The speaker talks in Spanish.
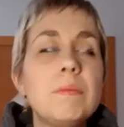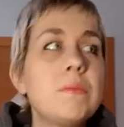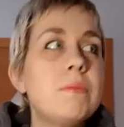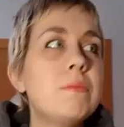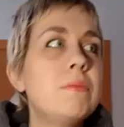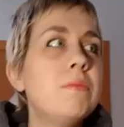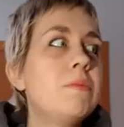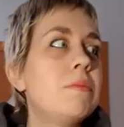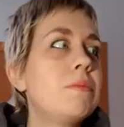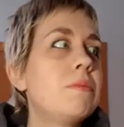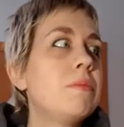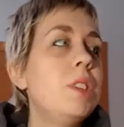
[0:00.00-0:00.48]

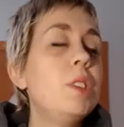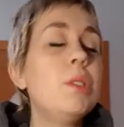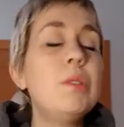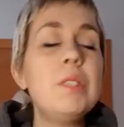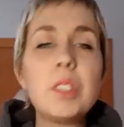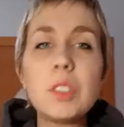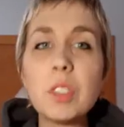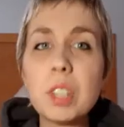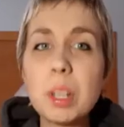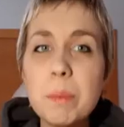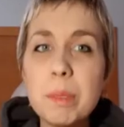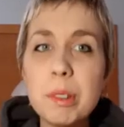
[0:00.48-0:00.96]
Mm, lo
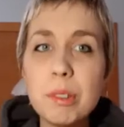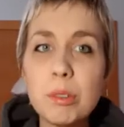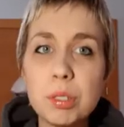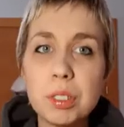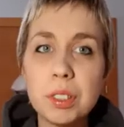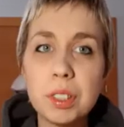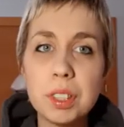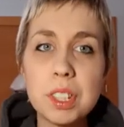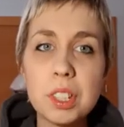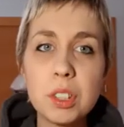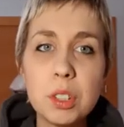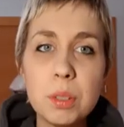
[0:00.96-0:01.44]
único que me
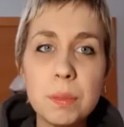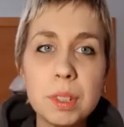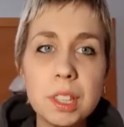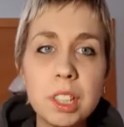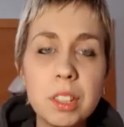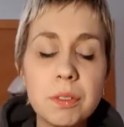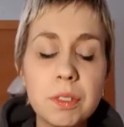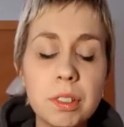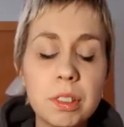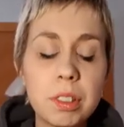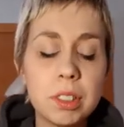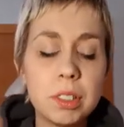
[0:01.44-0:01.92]
gustó de ese
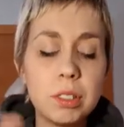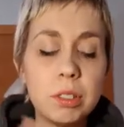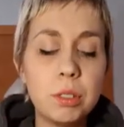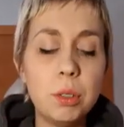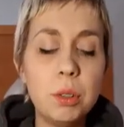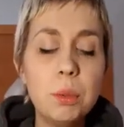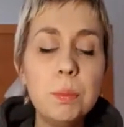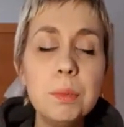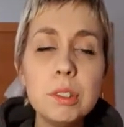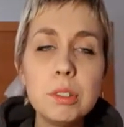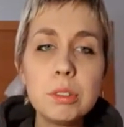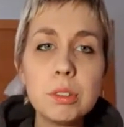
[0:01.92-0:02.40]
combate fue cuando
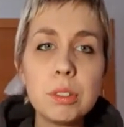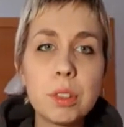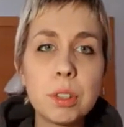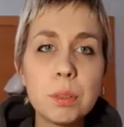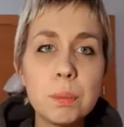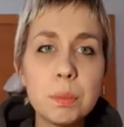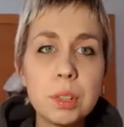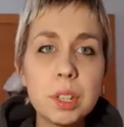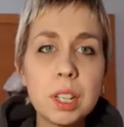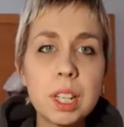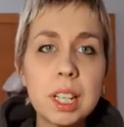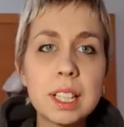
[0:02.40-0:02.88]
Homos
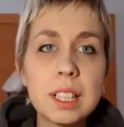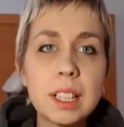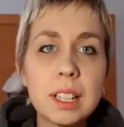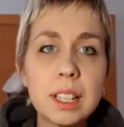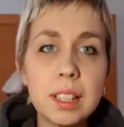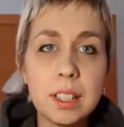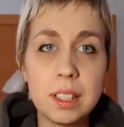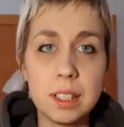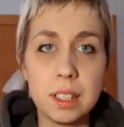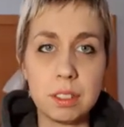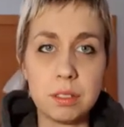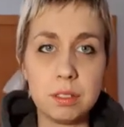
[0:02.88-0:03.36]
rompió la
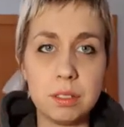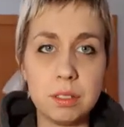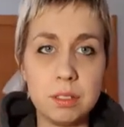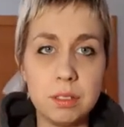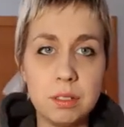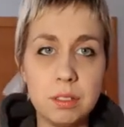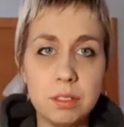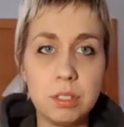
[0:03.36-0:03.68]
guitarra de Jackson.